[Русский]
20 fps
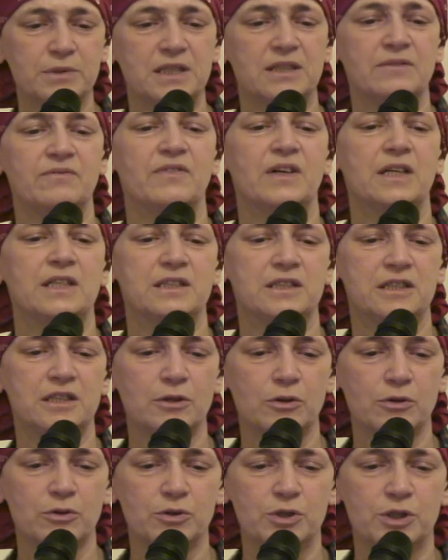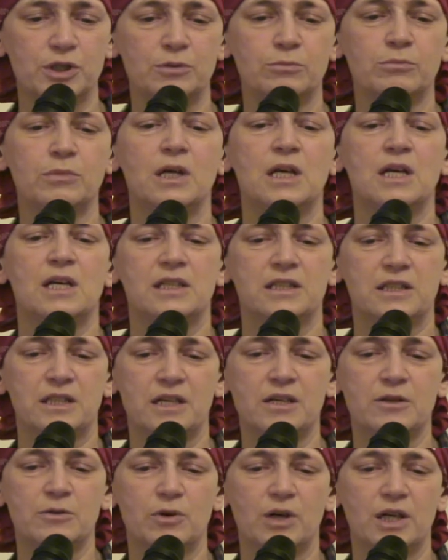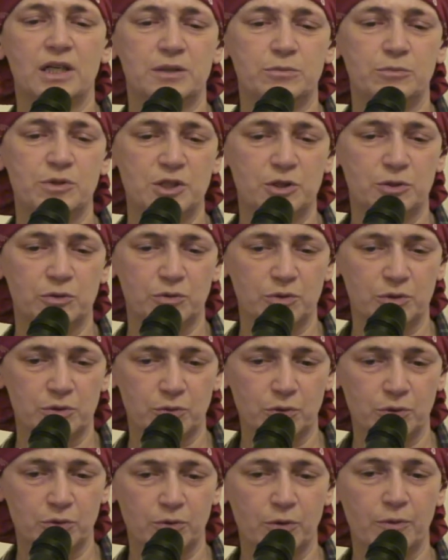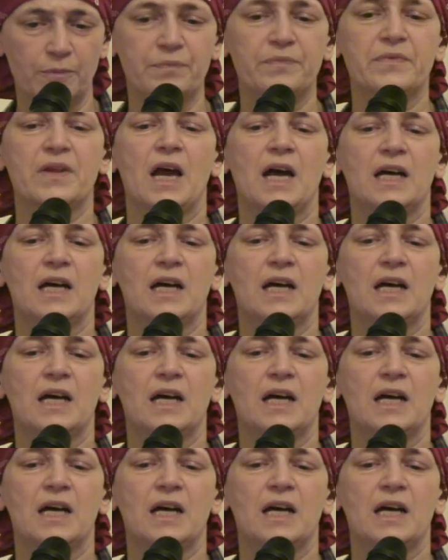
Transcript: символизирующим среднюю космическую зону.